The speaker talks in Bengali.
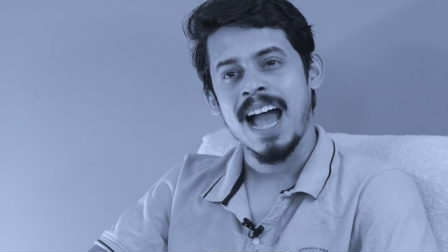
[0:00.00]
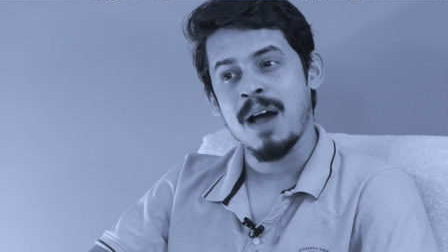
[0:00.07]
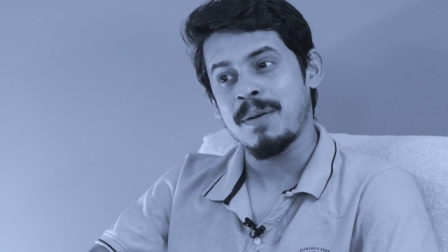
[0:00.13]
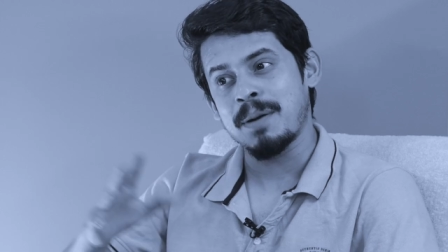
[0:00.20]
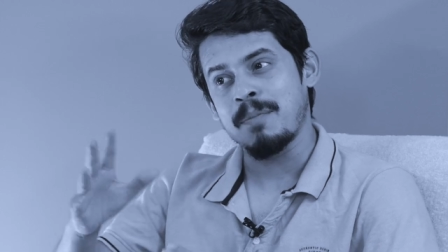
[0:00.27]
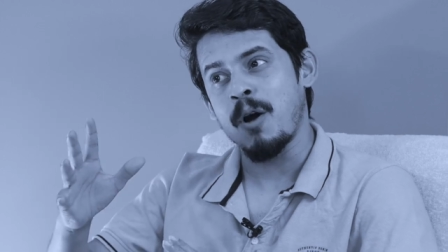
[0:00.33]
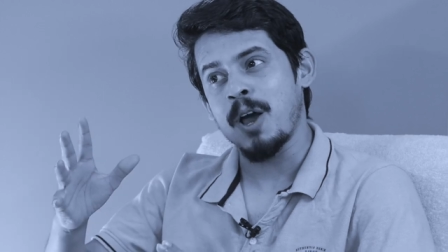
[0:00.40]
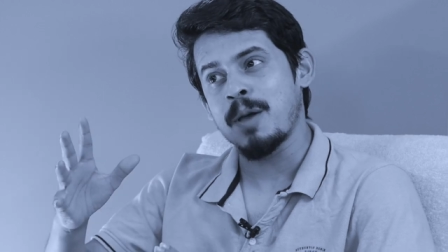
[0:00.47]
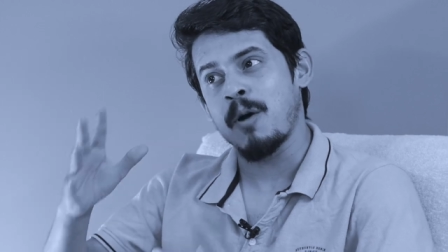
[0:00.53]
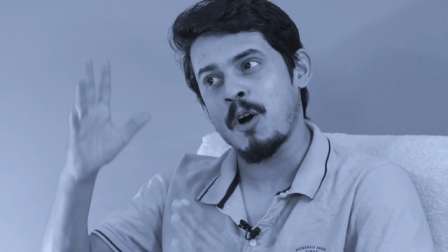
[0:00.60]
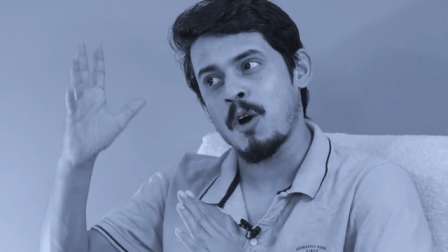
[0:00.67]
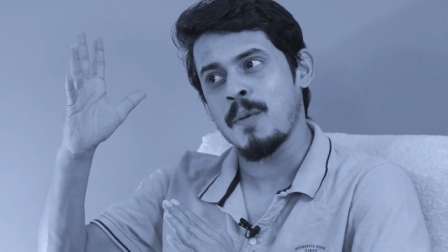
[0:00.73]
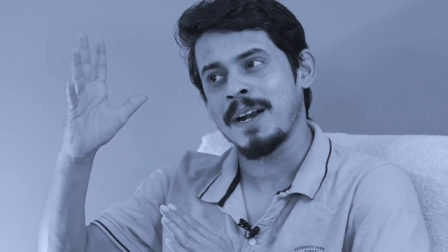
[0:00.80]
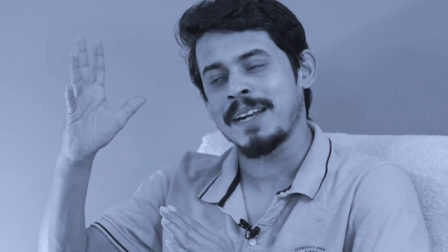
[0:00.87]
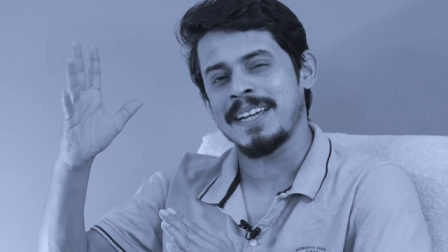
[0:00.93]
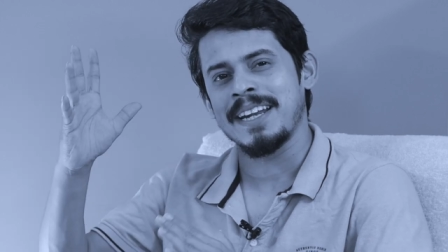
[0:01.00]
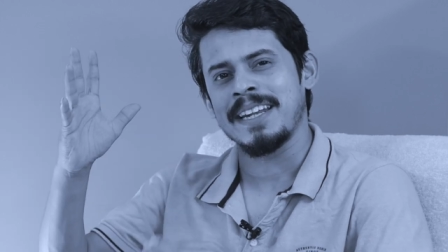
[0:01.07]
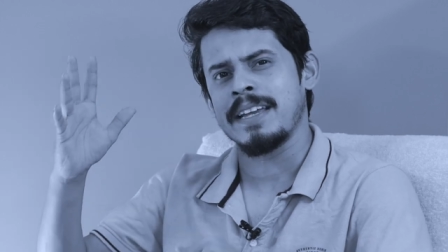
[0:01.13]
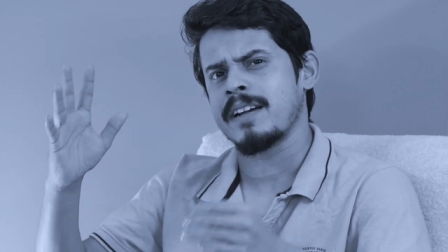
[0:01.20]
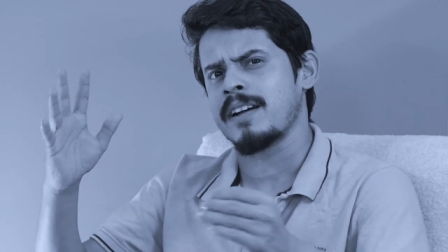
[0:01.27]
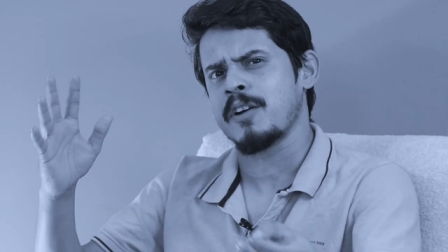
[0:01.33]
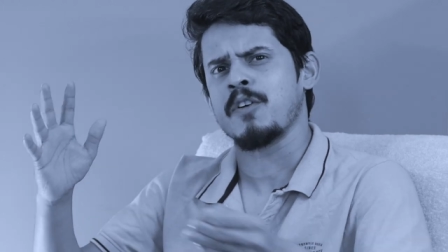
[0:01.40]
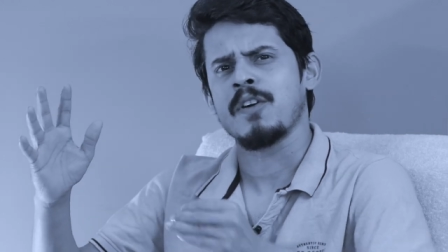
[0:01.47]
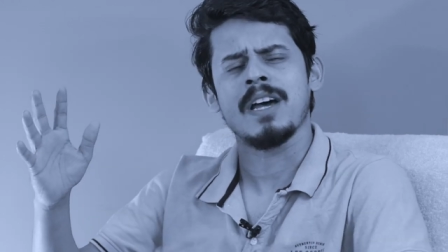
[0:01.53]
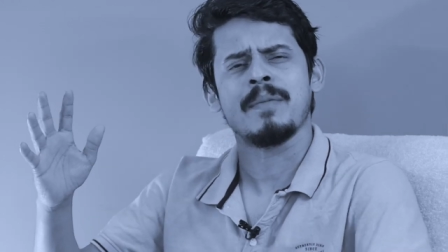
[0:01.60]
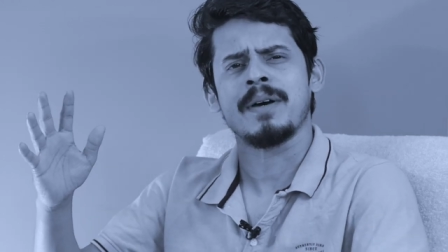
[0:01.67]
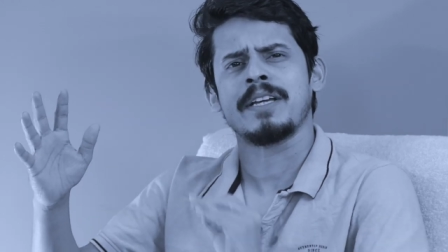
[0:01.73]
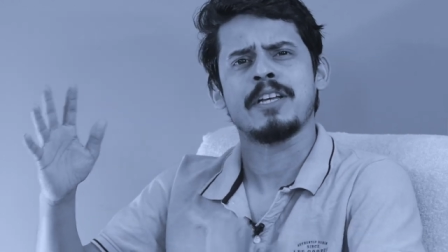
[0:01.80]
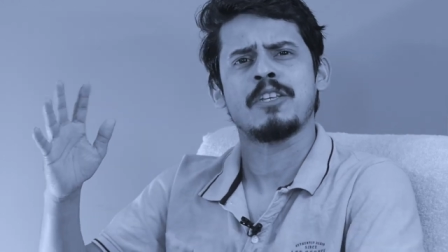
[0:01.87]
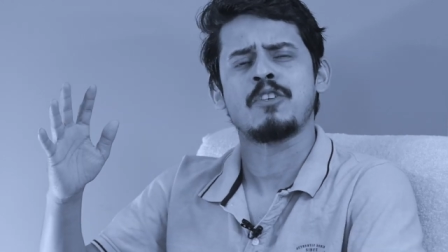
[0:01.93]
আমার ভয় ভগবানকে নিয়ে করোনা
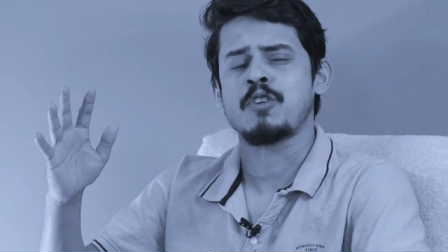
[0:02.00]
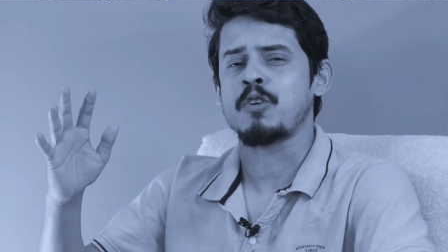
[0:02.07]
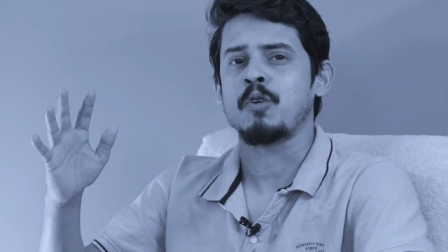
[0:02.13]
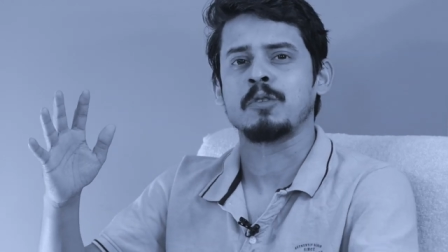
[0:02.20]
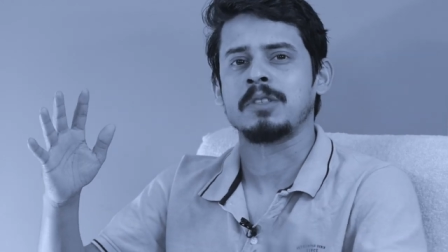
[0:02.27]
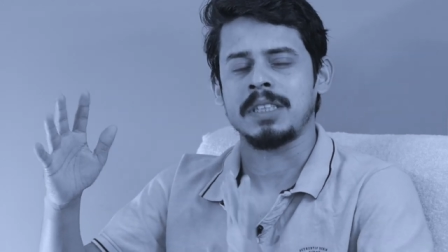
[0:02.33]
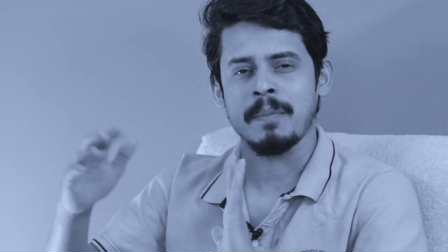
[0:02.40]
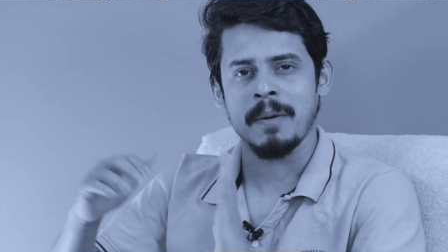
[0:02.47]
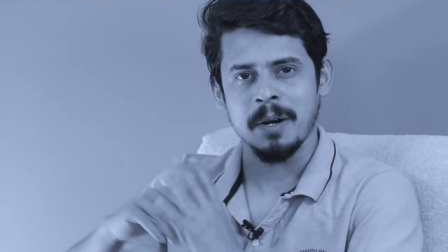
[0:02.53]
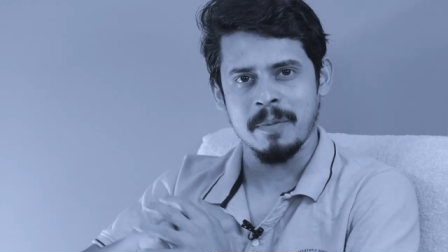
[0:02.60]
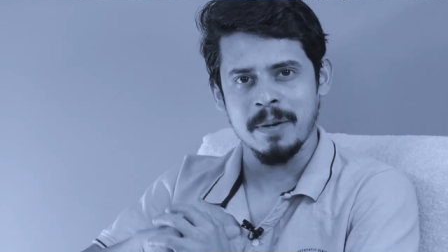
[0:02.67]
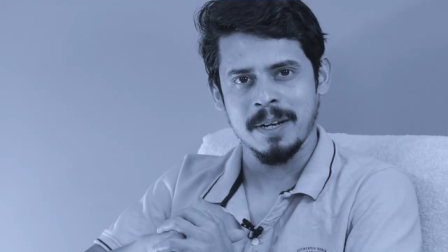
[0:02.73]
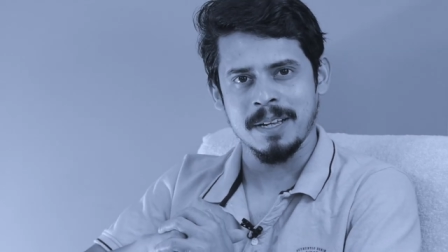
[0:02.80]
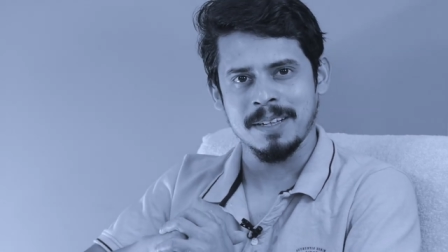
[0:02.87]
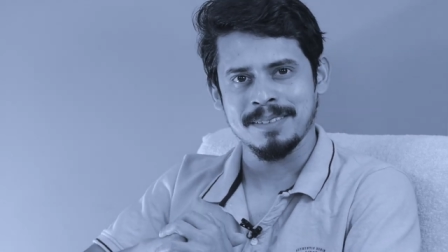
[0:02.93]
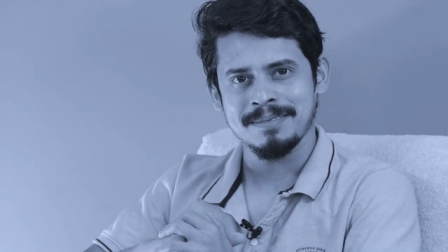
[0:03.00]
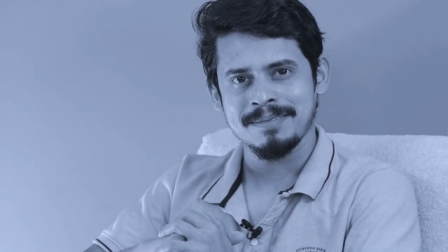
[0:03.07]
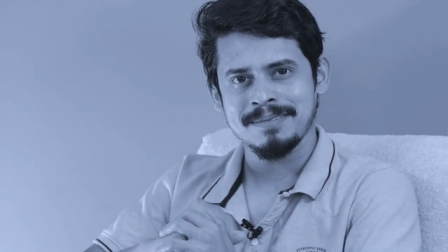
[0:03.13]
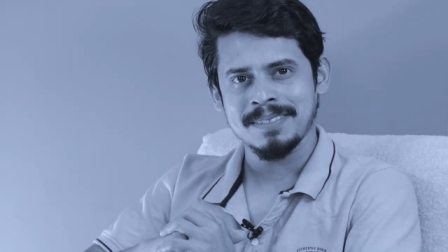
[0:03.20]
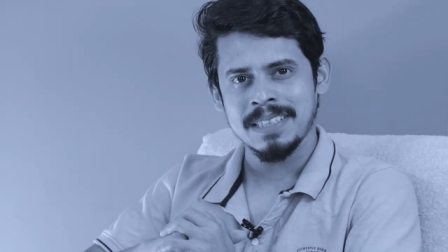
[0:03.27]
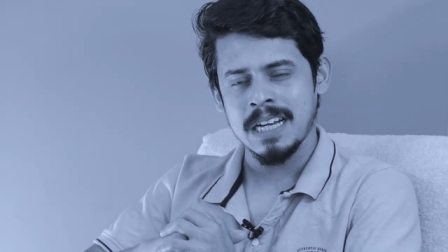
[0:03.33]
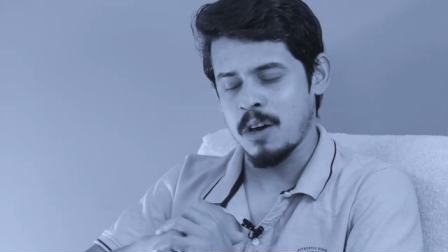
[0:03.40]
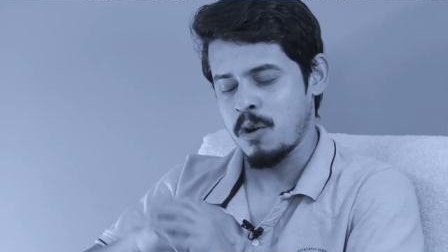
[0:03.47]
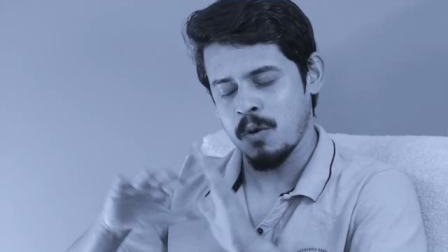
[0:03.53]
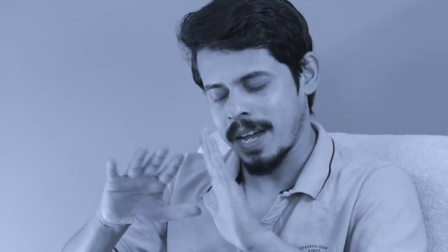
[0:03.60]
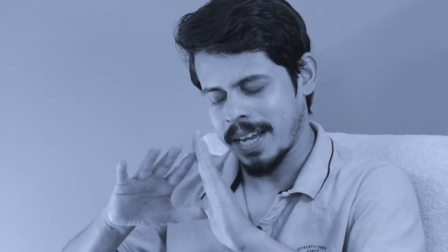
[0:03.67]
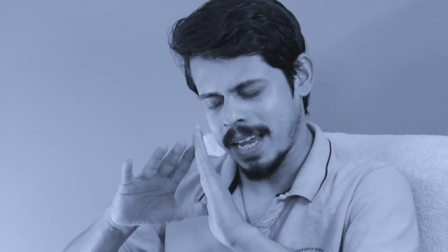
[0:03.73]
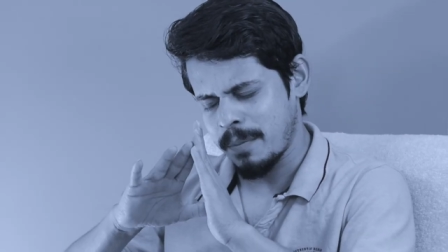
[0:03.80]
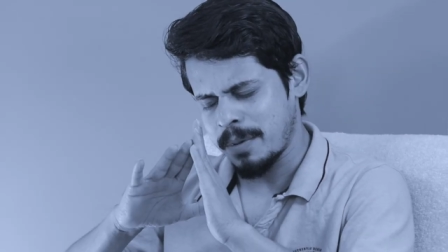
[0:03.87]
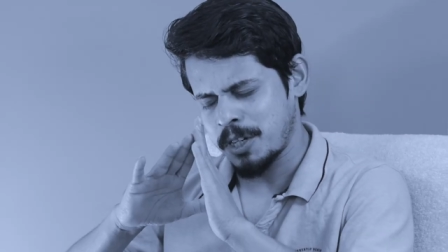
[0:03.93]
আমার কিচ্ছু করতে পারবে না
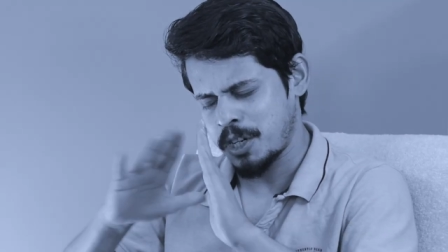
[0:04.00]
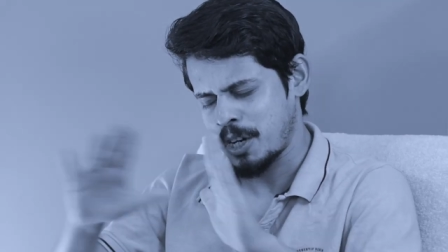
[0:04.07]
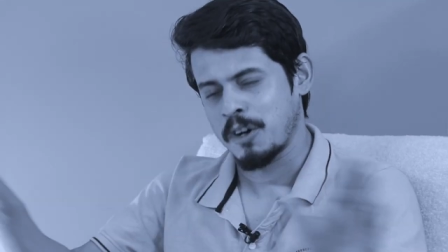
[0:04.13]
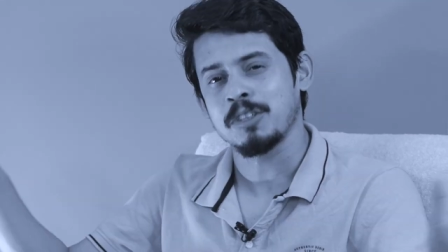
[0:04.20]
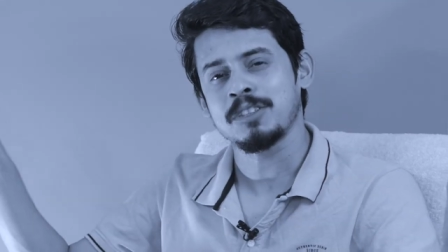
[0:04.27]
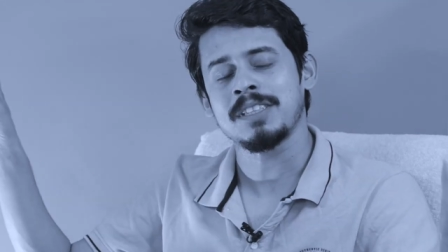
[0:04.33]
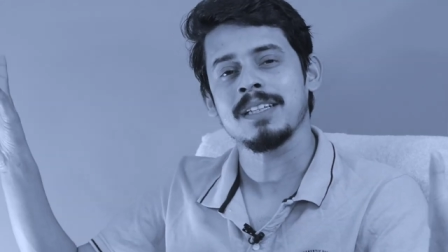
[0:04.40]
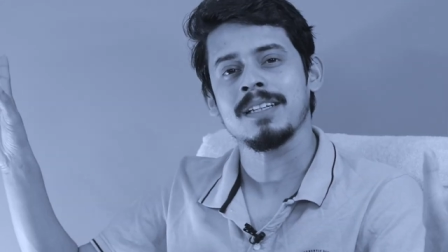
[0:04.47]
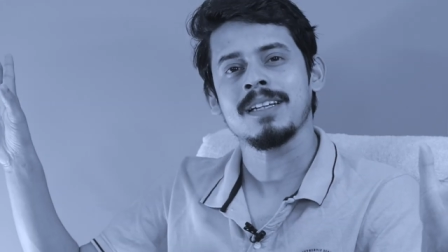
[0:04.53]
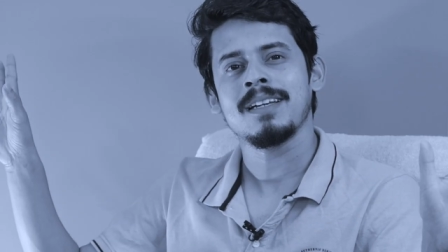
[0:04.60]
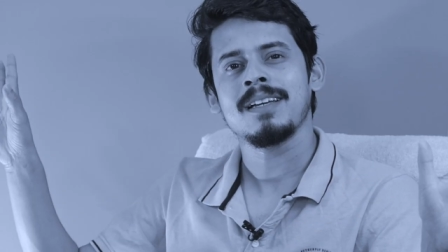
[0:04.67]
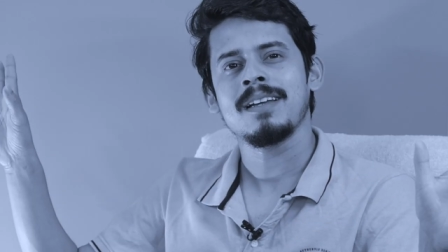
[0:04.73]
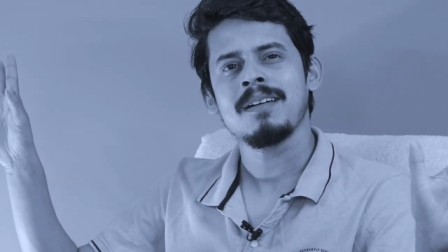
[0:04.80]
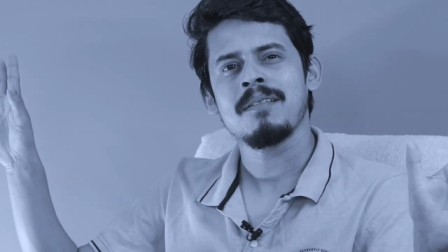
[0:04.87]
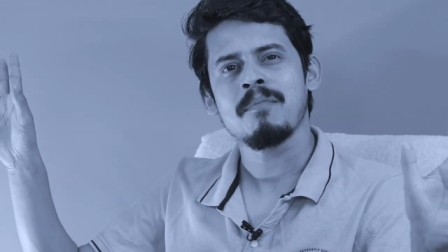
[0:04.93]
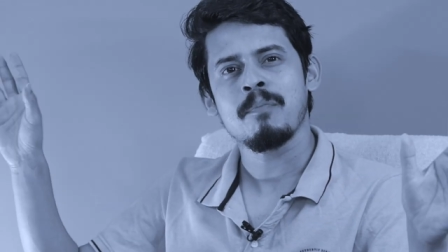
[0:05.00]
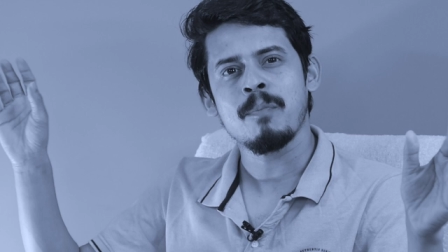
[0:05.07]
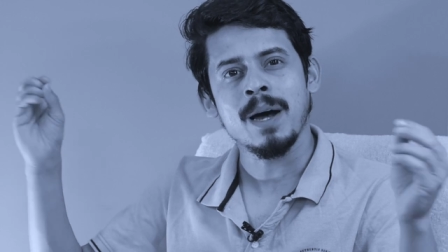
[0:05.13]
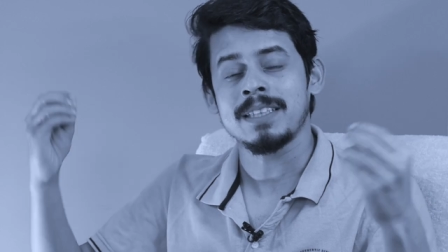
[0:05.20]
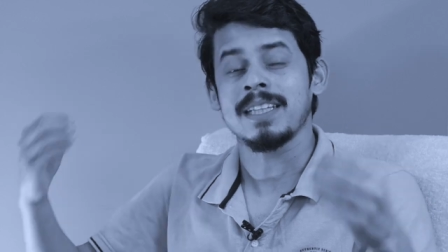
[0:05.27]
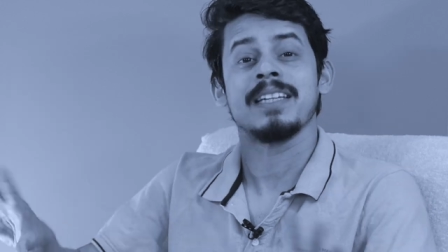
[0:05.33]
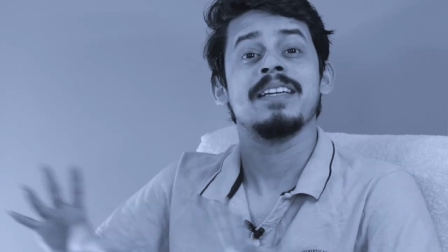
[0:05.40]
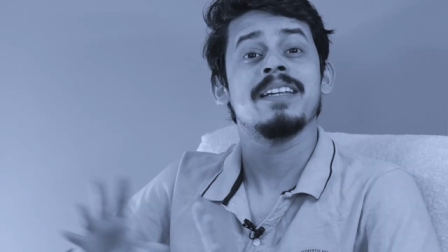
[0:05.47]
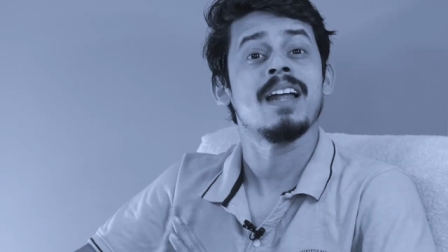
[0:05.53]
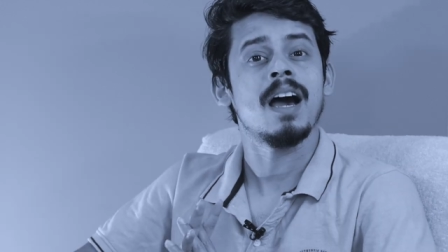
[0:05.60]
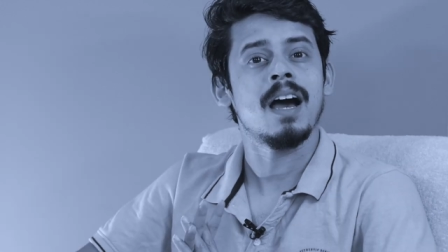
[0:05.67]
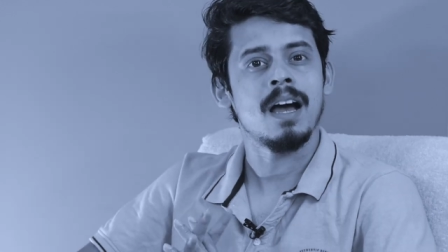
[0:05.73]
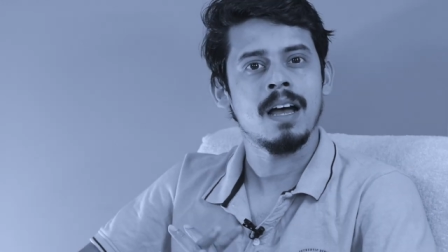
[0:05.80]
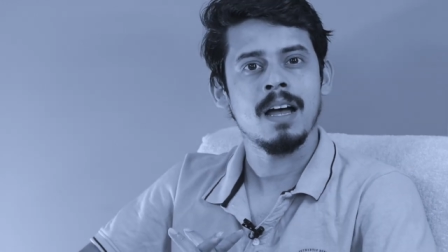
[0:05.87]
করোনাকে আমি সে অর্থে পাতে নি না